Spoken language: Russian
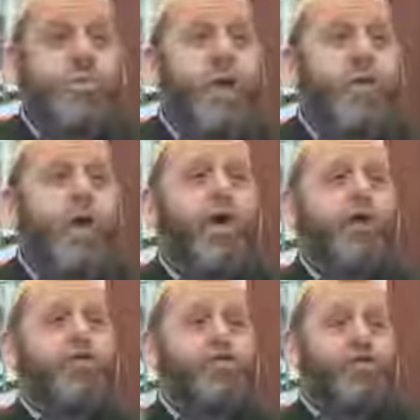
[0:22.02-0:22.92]
который всю
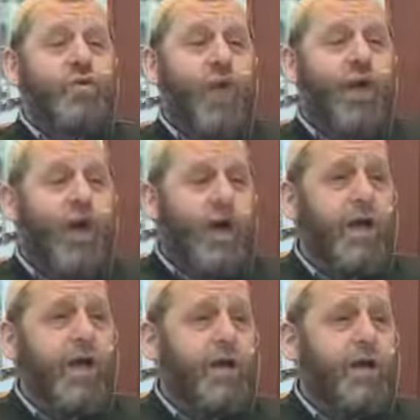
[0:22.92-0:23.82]
свою жизнь провел в
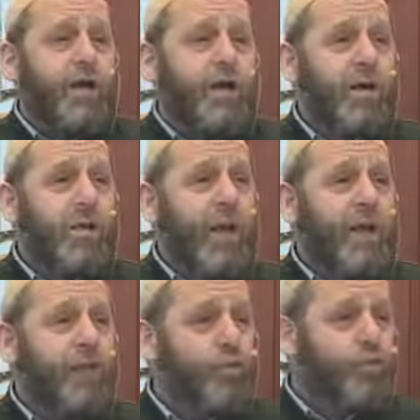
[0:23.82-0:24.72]
благоденствии и
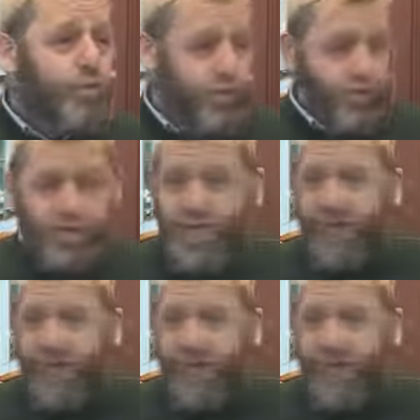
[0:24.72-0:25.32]
достатке.